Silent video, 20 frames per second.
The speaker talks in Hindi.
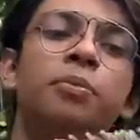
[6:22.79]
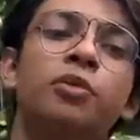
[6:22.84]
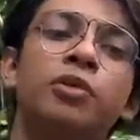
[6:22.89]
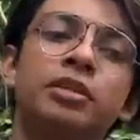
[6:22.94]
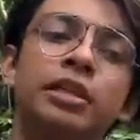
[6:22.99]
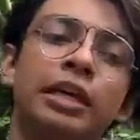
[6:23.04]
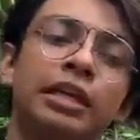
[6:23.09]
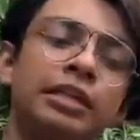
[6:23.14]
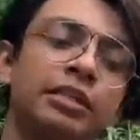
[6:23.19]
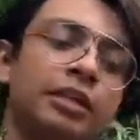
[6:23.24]

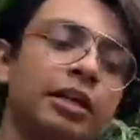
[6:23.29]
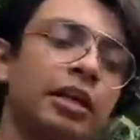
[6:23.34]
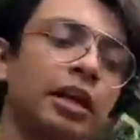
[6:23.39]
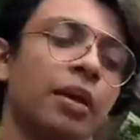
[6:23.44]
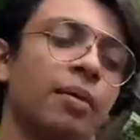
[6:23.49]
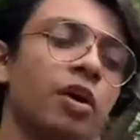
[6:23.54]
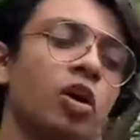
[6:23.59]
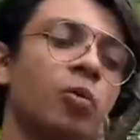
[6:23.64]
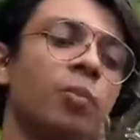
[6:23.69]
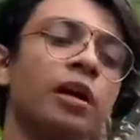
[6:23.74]
पूछते हैं
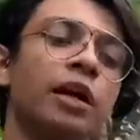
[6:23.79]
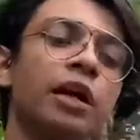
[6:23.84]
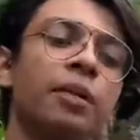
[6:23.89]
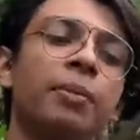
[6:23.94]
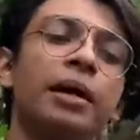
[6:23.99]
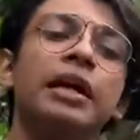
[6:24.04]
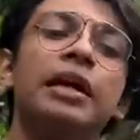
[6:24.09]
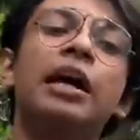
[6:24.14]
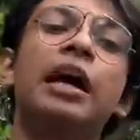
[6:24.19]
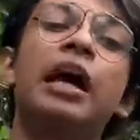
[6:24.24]
इंस्टाग्राम के ऊपर कि
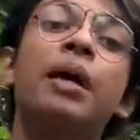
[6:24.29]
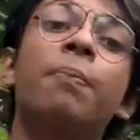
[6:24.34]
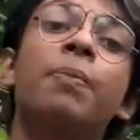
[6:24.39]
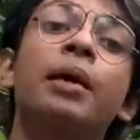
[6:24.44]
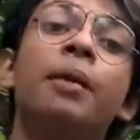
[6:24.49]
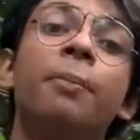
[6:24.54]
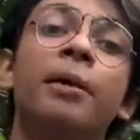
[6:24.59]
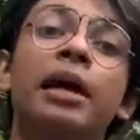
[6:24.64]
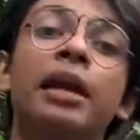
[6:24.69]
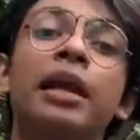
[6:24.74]
भैया
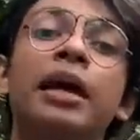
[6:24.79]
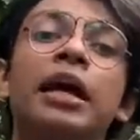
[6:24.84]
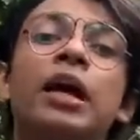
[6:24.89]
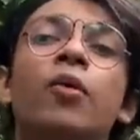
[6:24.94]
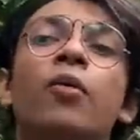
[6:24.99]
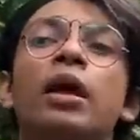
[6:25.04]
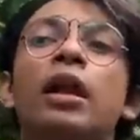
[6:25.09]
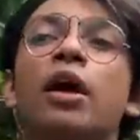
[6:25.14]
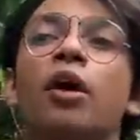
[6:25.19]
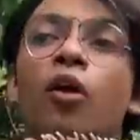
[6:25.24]
आपका पहला
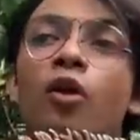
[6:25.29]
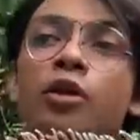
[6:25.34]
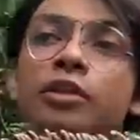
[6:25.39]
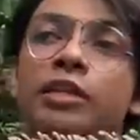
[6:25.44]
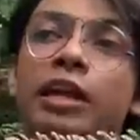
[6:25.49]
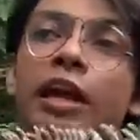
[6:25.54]
इगवाना कौन सा